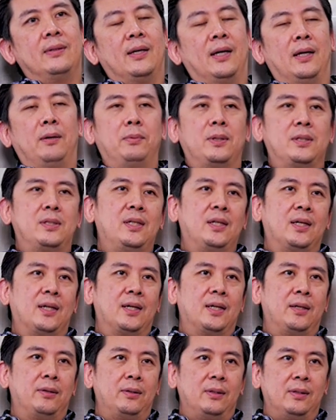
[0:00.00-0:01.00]
Karena pasien
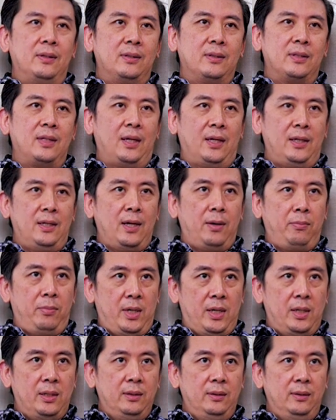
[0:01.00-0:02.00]
akan sangat
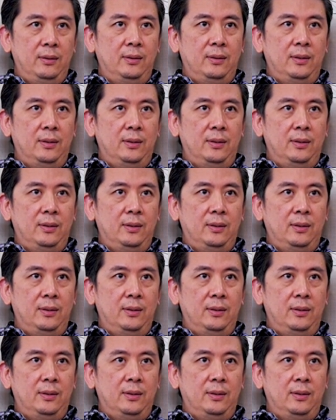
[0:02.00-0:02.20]
nyaman,